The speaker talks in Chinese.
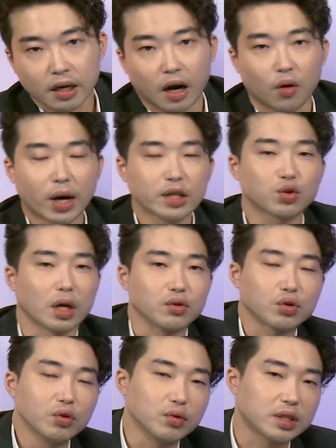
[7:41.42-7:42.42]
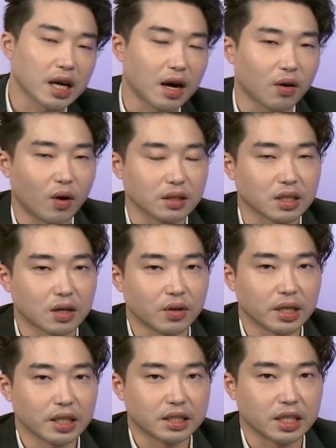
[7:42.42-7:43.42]
好，我来转述一下黄镇
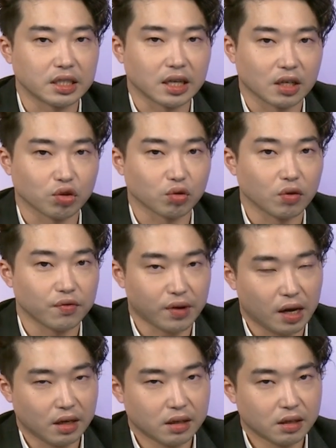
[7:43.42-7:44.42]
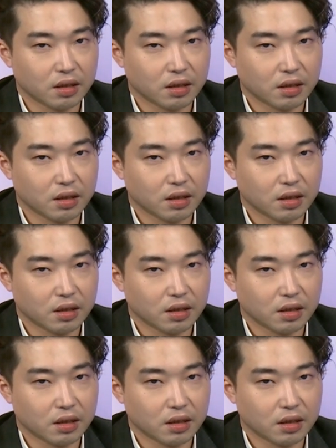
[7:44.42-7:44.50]
辉舰长说法。